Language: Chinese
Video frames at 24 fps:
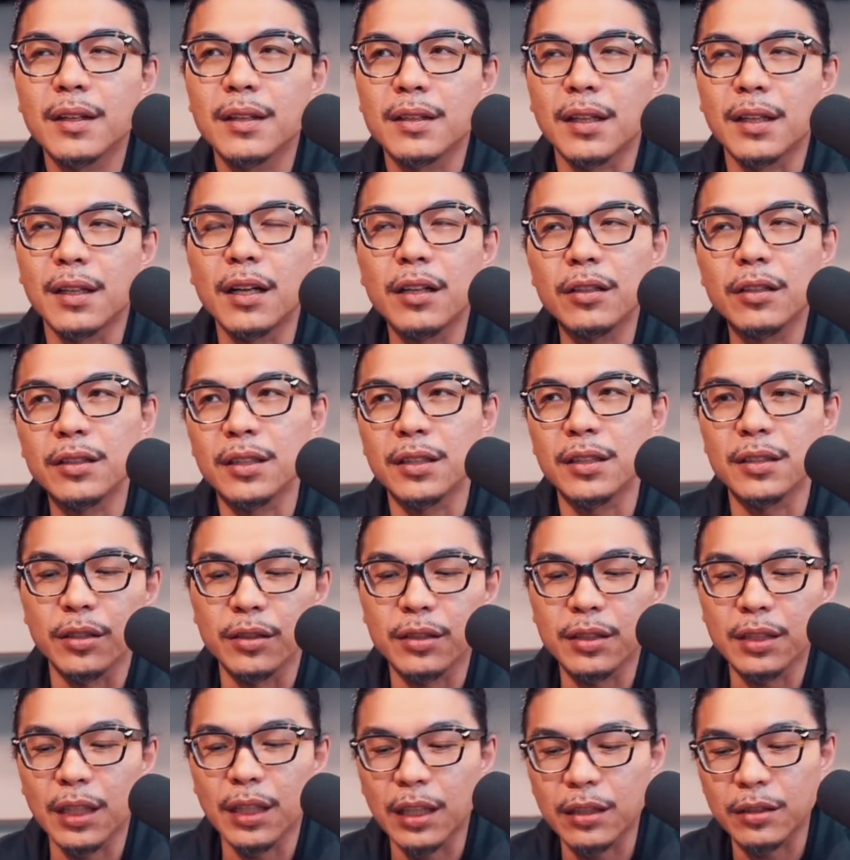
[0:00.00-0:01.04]
然后呢，有一
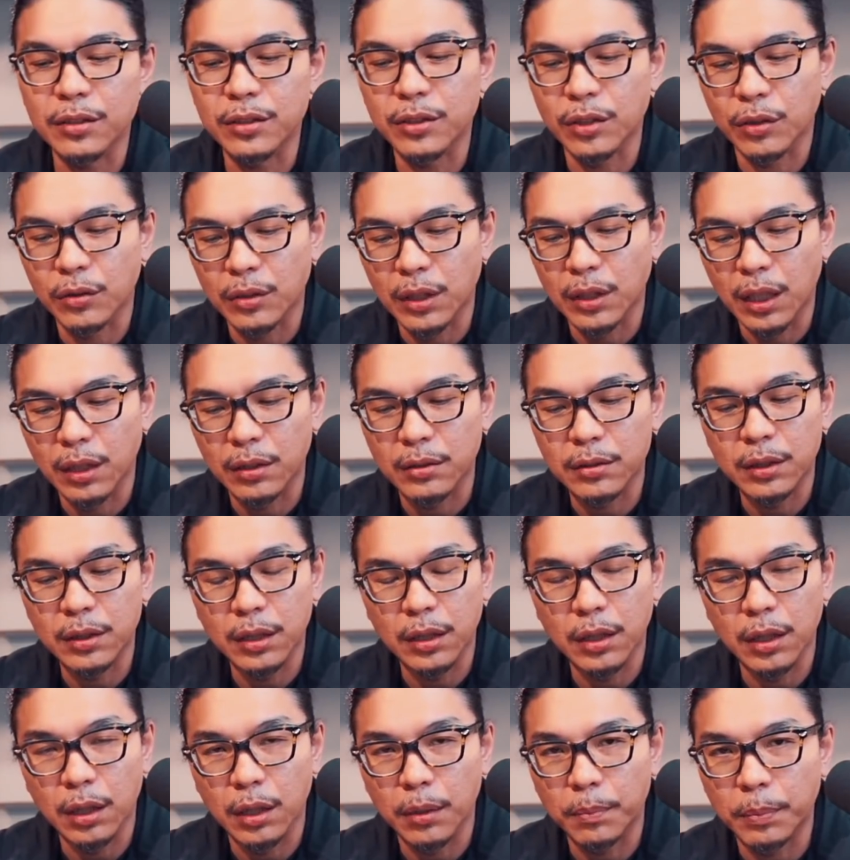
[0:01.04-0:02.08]
次他又走到这
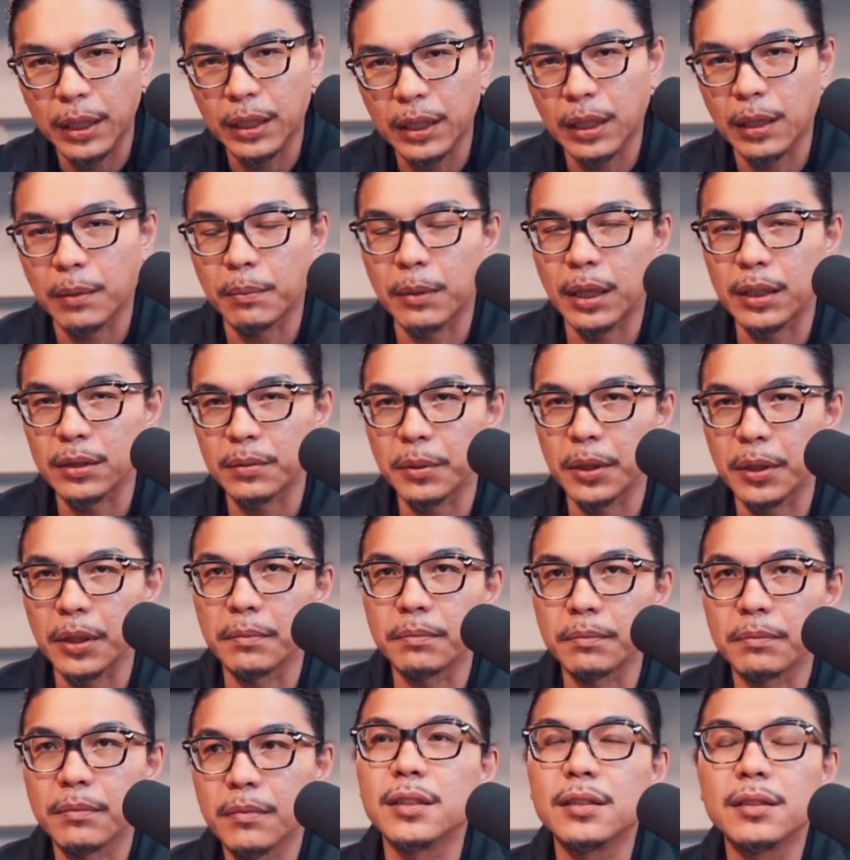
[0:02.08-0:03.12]
个巴拿马这边，
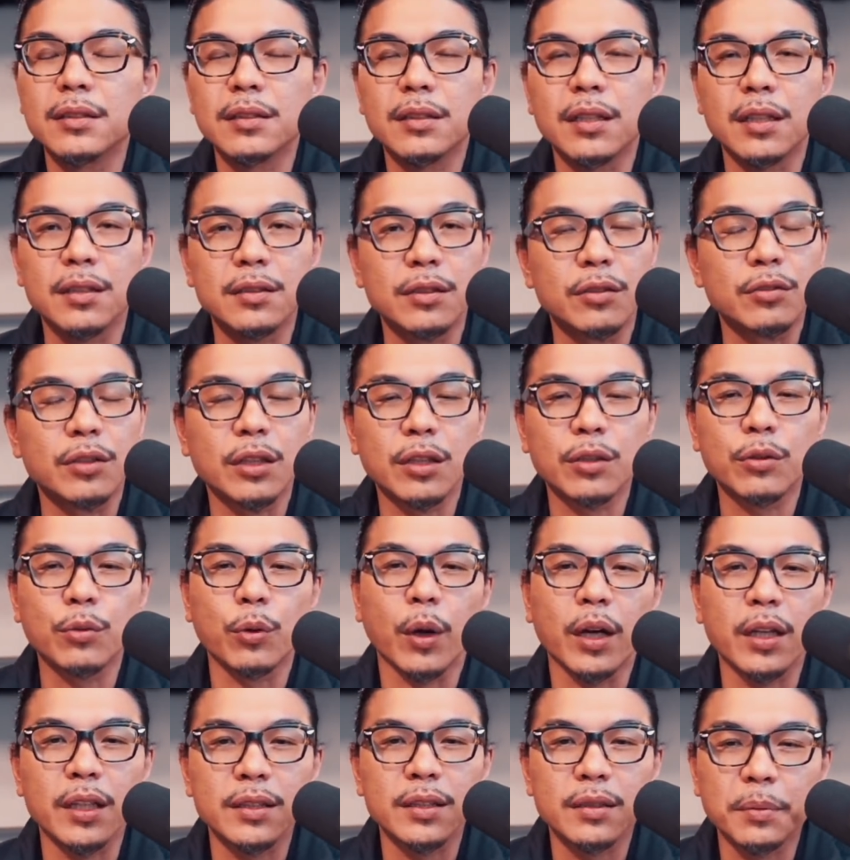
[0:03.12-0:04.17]
那时候那
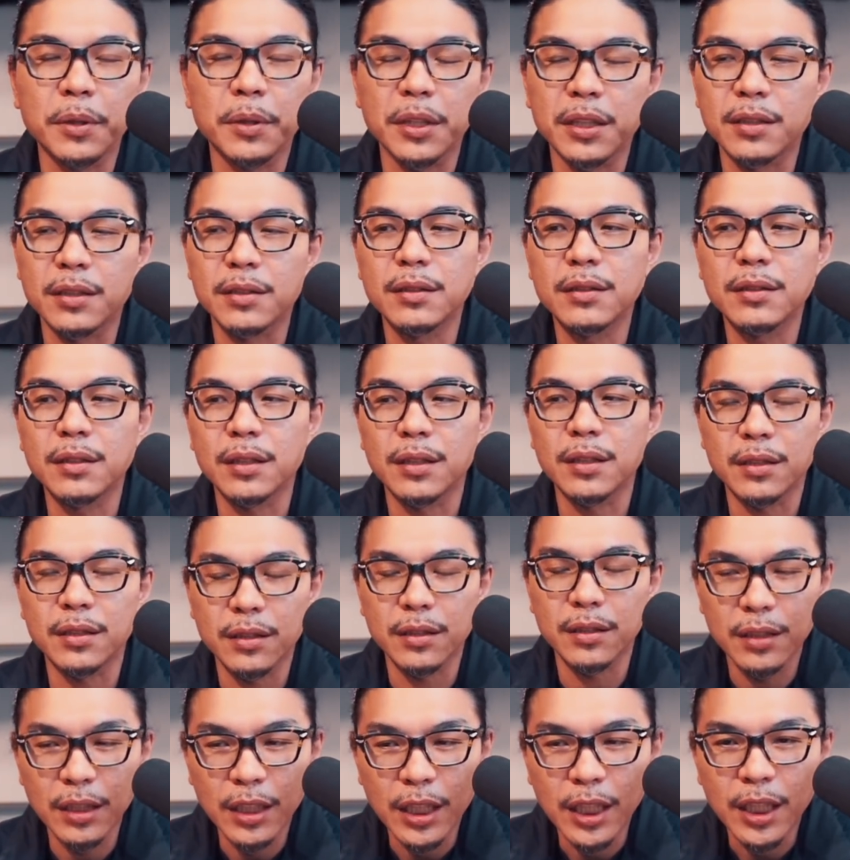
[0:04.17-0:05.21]
管理这边的
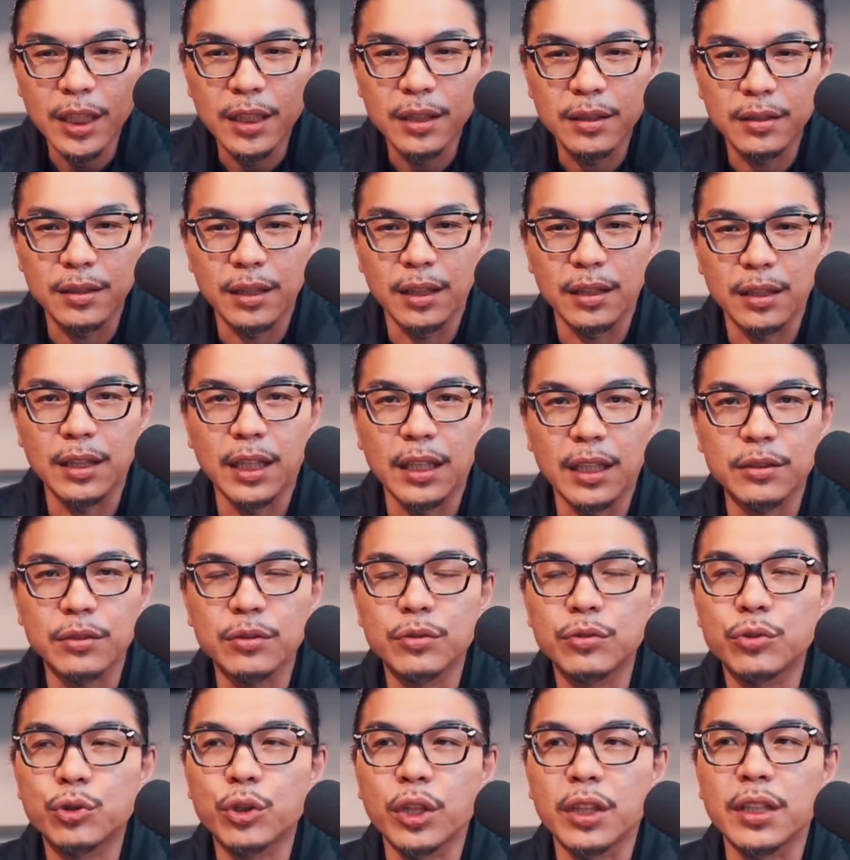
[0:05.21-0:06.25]
人啊，就是
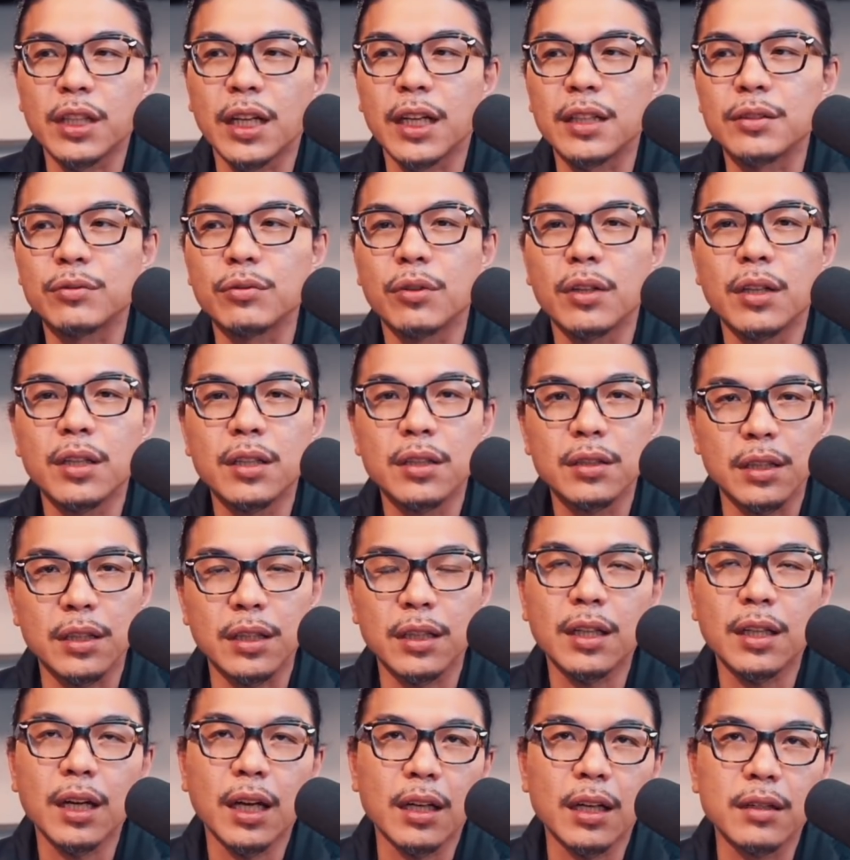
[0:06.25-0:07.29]
劝他说：“你应
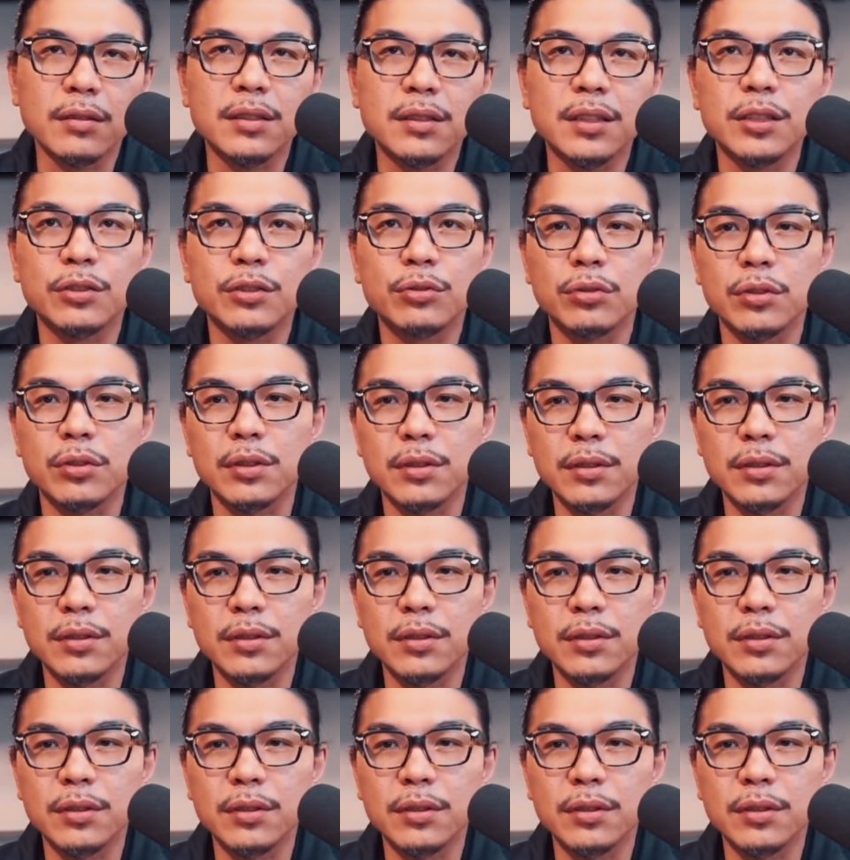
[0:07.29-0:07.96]
该要继续